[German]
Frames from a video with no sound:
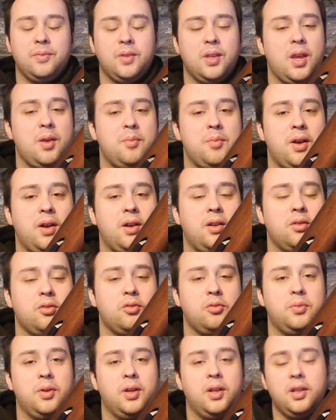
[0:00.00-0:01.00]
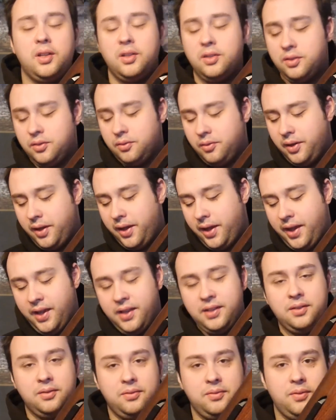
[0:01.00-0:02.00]
Gehen wir rüber zur
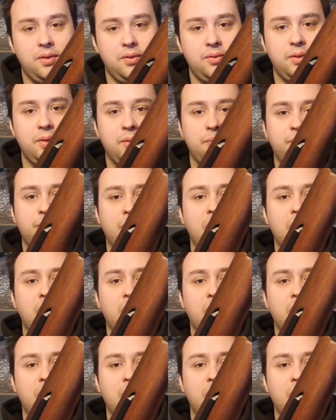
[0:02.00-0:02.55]
Airsoft-Waffe.